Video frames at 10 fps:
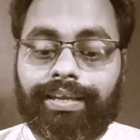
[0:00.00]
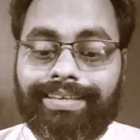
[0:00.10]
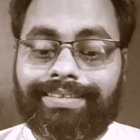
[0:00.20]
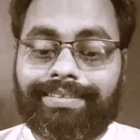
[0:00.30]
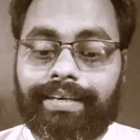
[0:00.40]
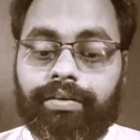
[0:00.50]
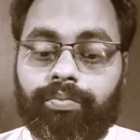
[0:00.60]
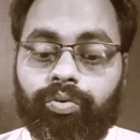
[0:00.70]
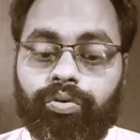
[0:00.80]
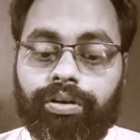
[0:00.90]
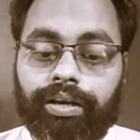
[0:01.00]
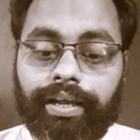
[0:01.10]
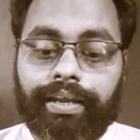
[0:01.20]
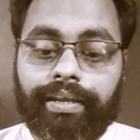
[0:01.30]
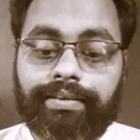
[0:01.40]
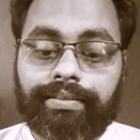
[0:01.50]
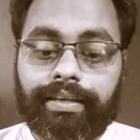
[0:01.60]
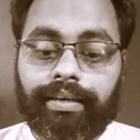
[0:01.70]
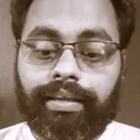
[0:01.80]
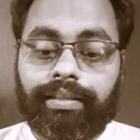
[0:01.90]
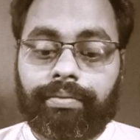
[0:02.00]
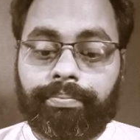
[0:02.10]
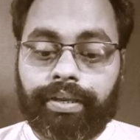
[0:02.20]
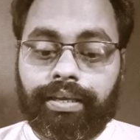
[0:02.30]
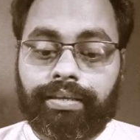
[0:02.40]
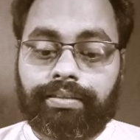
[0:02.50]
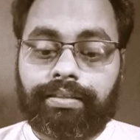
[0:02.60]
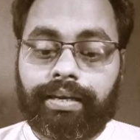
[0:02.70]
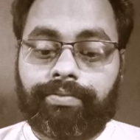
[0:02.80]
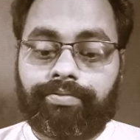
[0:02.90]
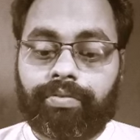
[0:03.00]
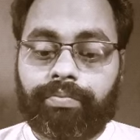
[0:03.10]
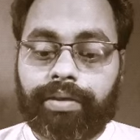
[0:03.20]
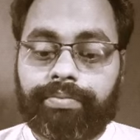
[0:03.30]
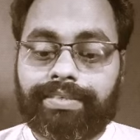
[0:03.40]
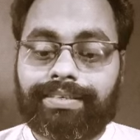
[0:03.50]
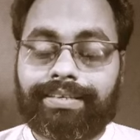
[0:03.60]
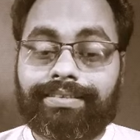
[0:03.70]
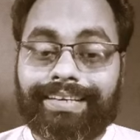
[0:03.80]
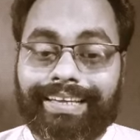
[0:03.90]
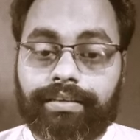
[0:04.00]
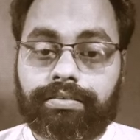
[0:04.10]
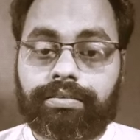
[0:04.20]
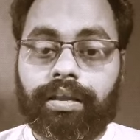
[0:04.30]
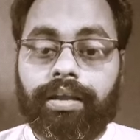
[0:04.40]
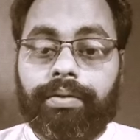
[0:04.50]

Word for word: इज देयर मोर डिलाइट देन इन द ब्रीथ दैट फ्रॉम माई मिस्ट्रेस रिक्स